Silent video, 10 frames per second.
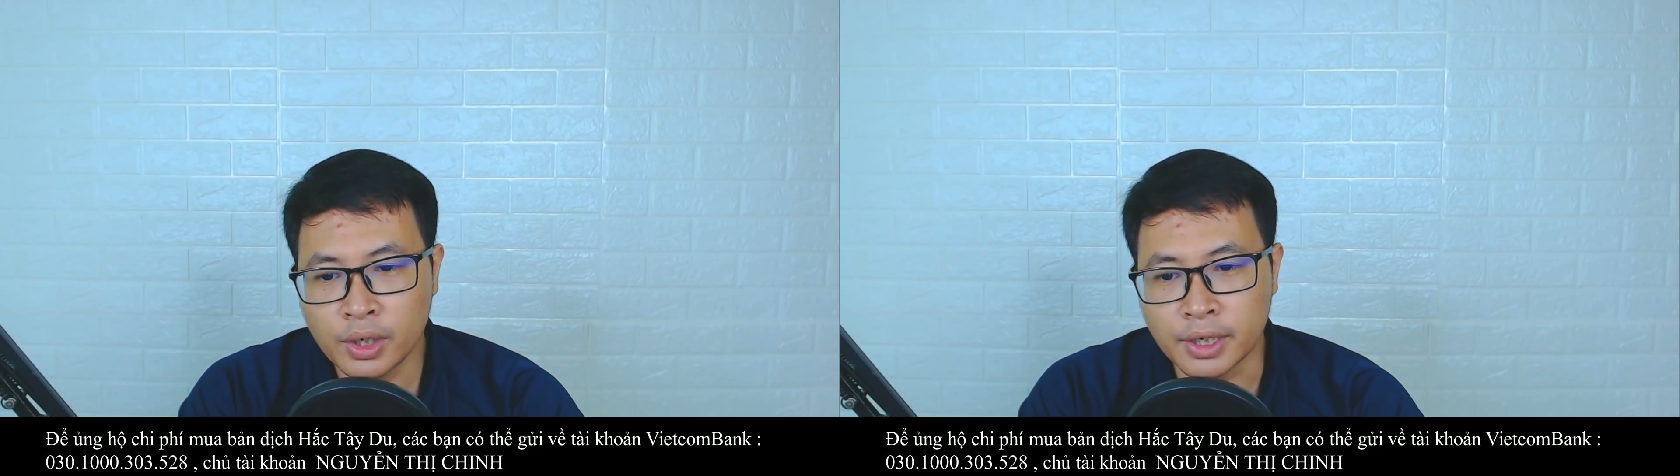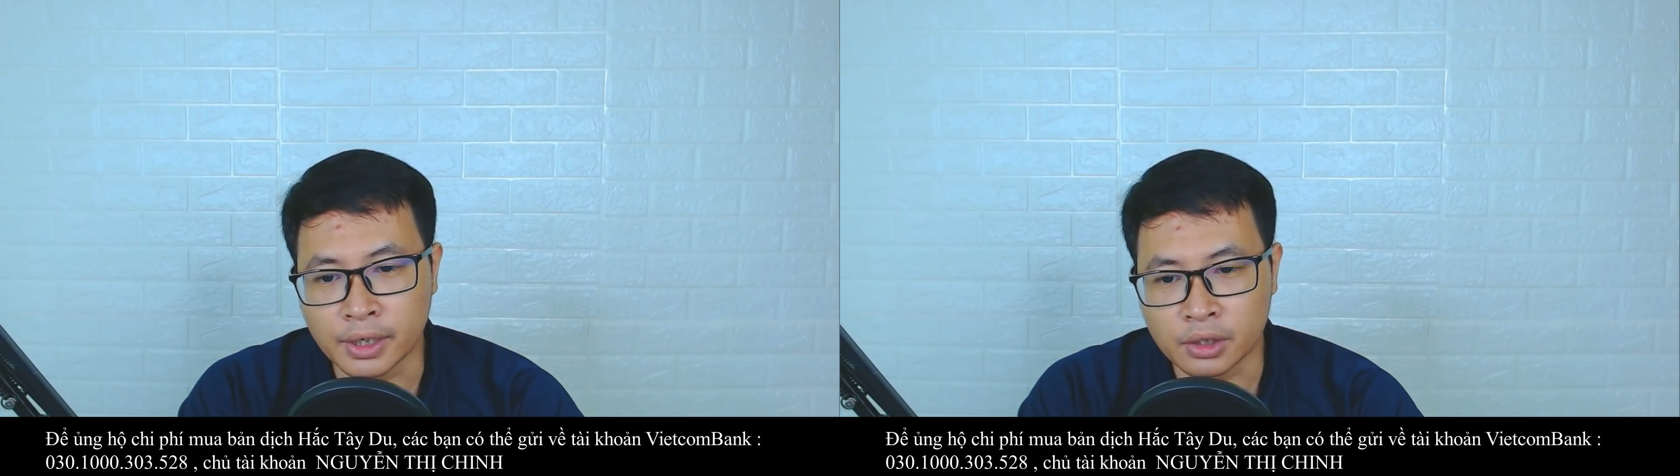
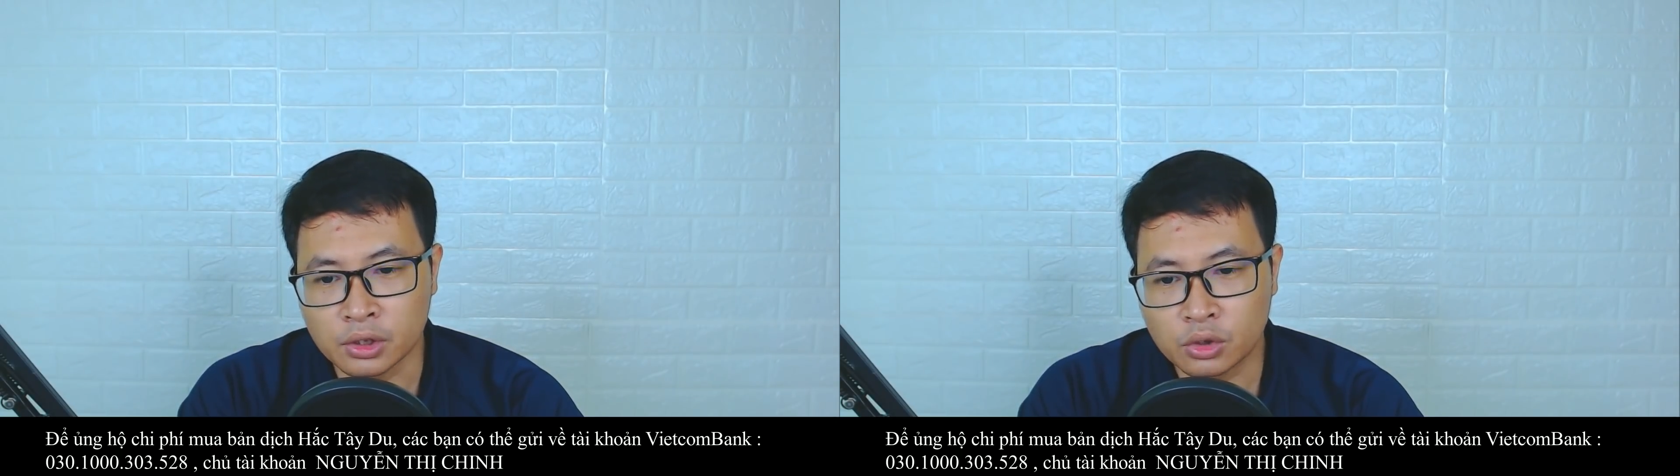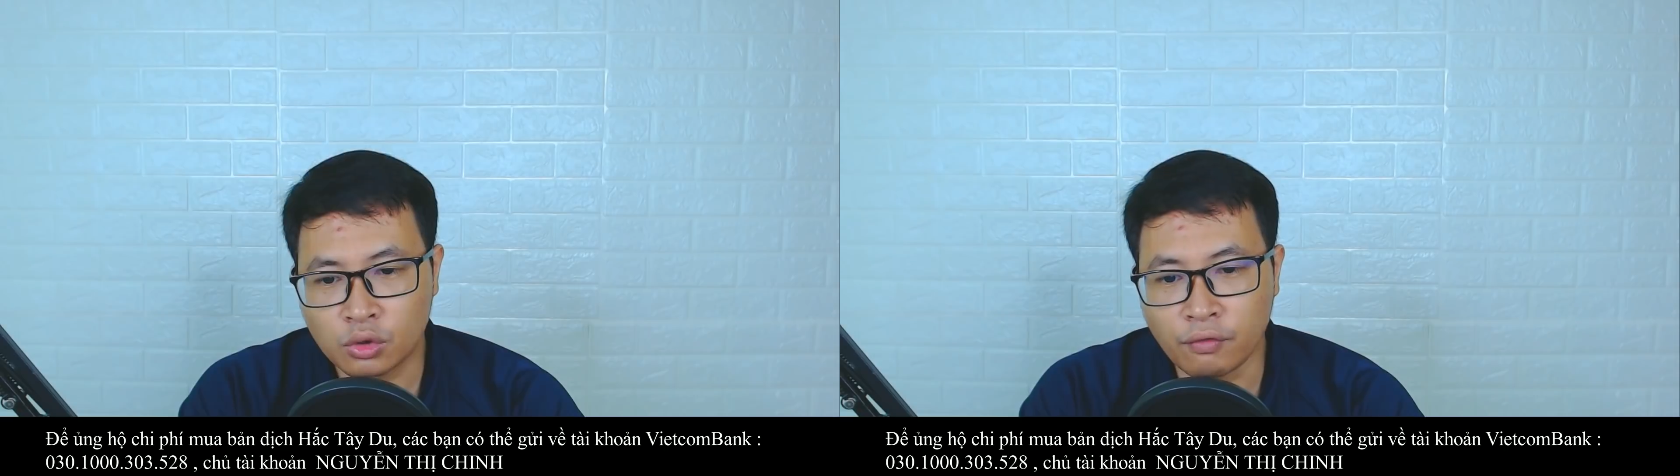nguyên đình
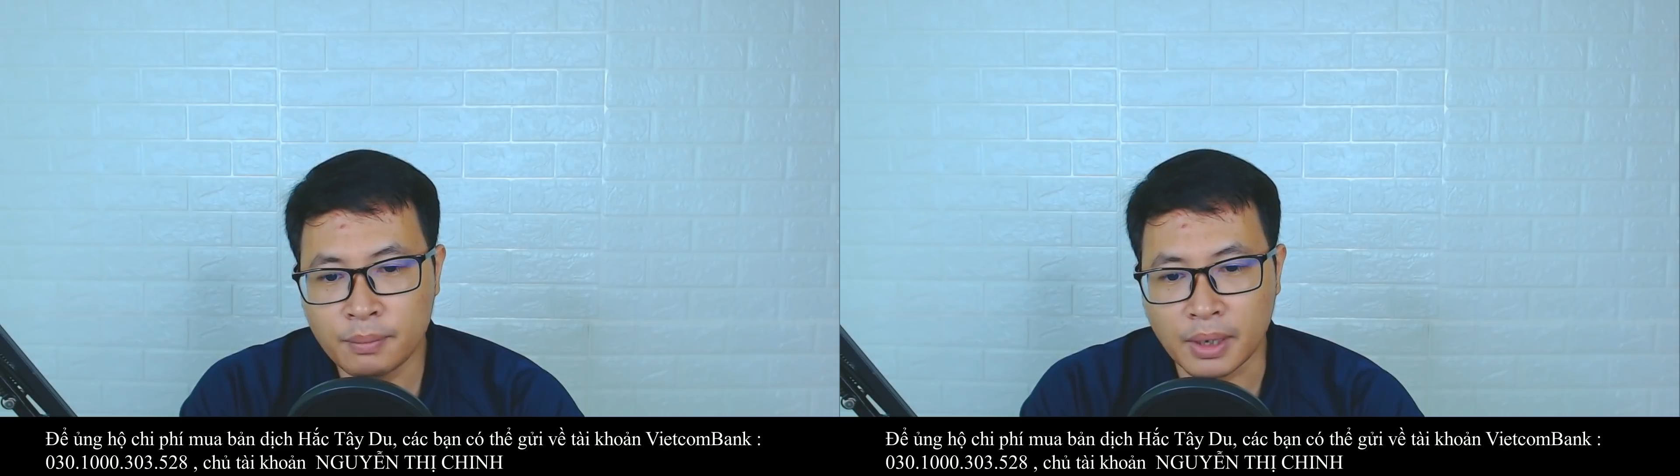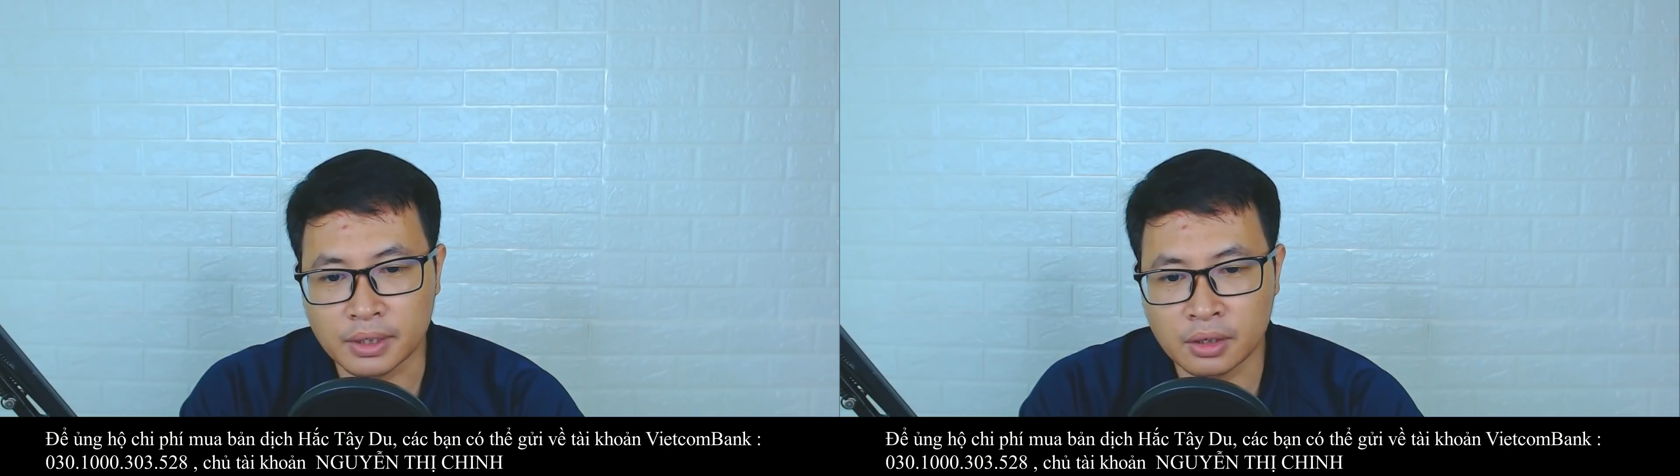Cùng với
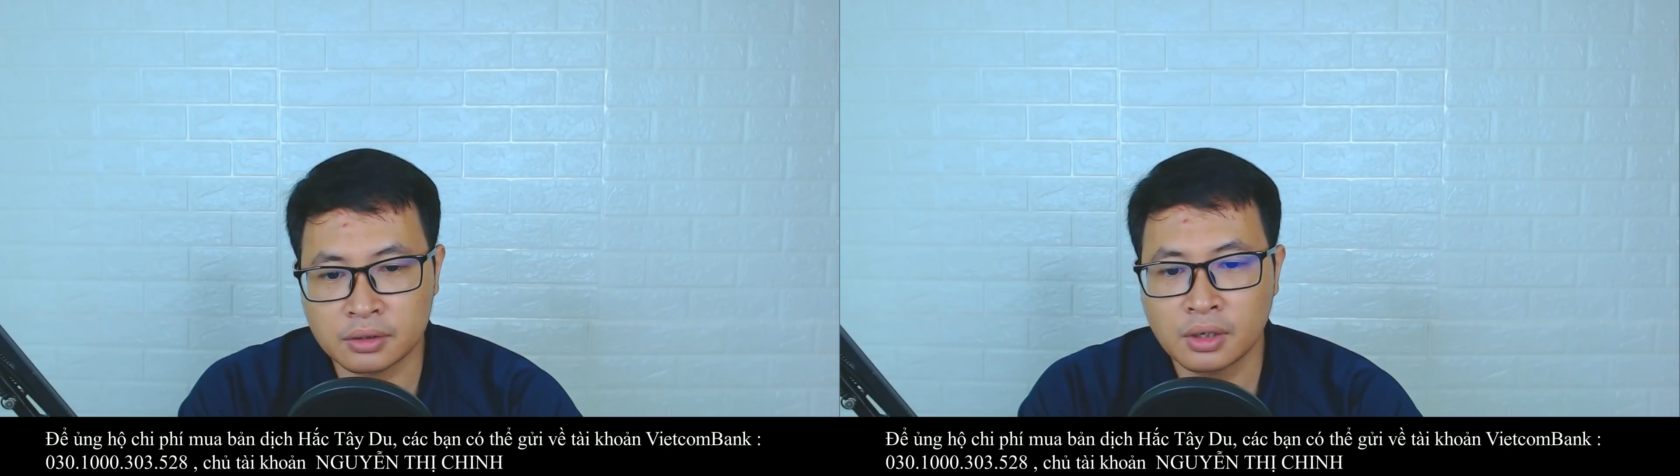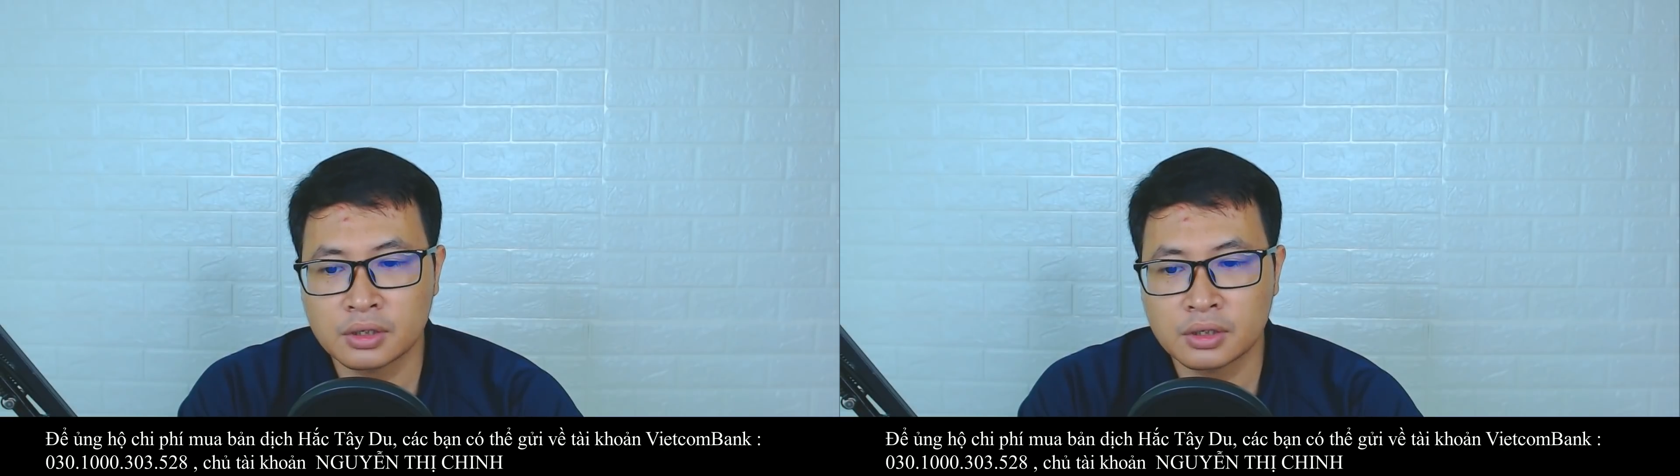mặt đất,